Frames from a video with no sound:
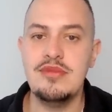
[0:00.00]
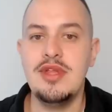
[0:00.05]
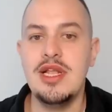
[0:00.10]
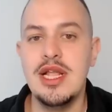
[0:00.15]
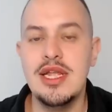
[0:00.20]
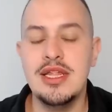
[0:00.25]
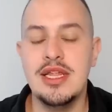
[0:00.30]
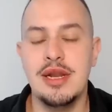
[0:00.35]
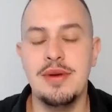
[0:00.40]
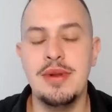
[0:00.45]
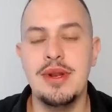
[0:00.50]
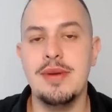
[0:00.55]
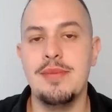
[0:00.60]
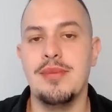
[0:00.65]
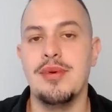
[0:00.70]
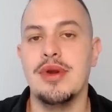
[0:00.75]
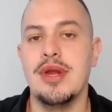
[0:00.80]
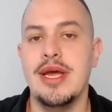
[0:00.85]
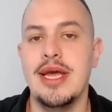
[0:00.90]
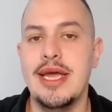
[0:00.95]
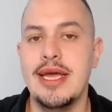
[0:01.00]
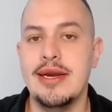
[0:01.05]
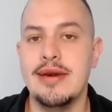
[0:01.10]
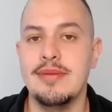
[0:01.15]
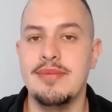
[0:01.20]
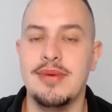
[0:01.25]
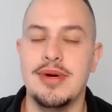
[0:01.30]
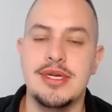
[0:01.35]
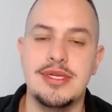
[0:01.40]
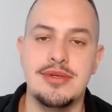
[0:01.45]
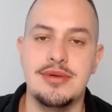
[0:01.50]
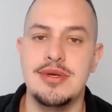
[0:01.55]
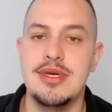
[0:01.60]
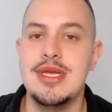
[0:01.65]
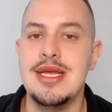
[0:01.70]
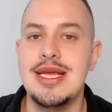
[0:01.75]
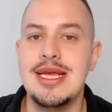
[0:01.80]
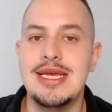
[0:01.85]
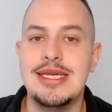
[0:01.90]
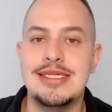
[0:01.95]
terminan por caer. Por eso
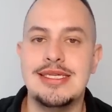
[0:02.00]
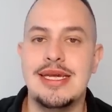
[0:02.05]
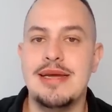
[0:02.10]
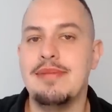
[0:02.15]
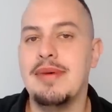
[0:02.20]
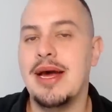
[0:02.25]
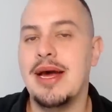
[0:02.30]
se va